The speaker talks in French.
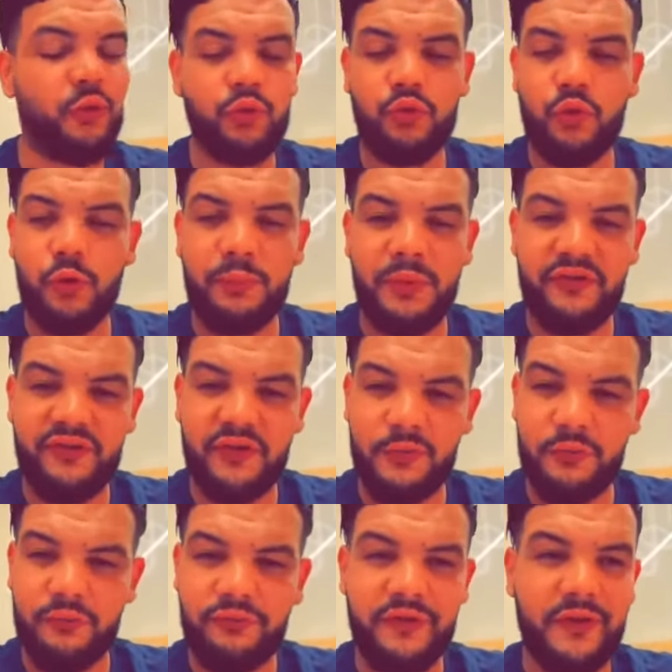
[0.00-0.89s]
outrepassé
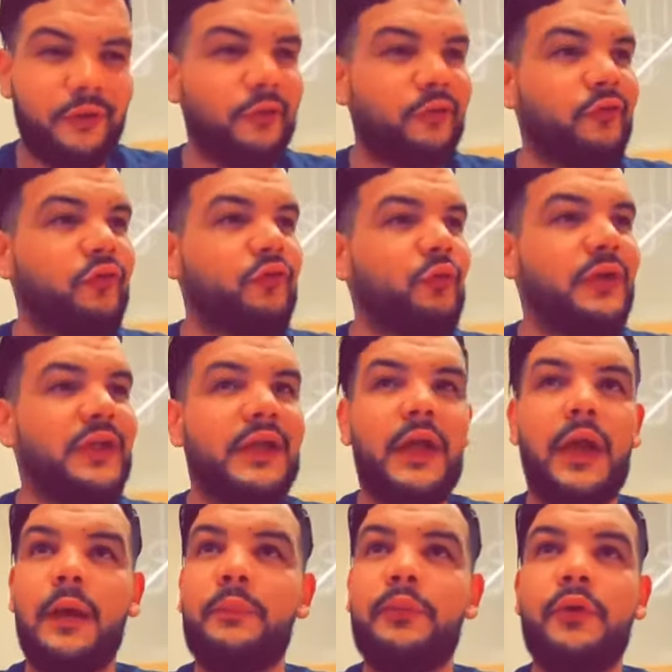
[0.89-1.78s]
le fait que ce soit
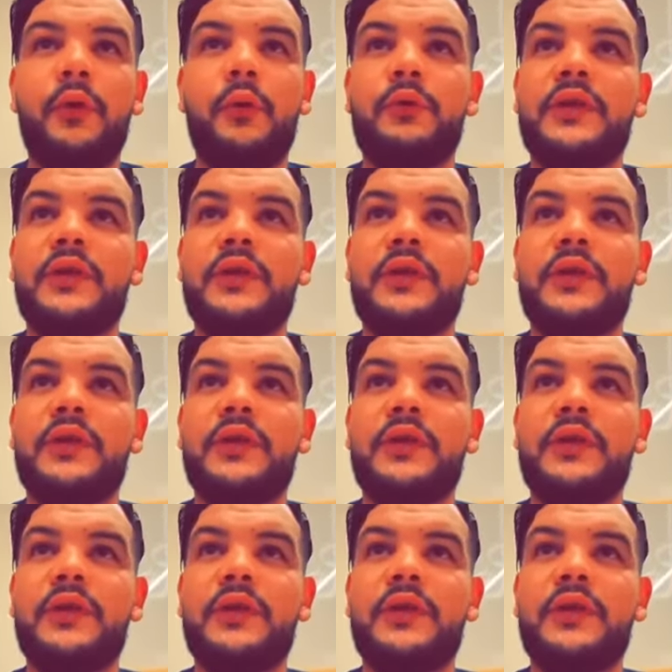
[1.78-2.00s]
des rappeurs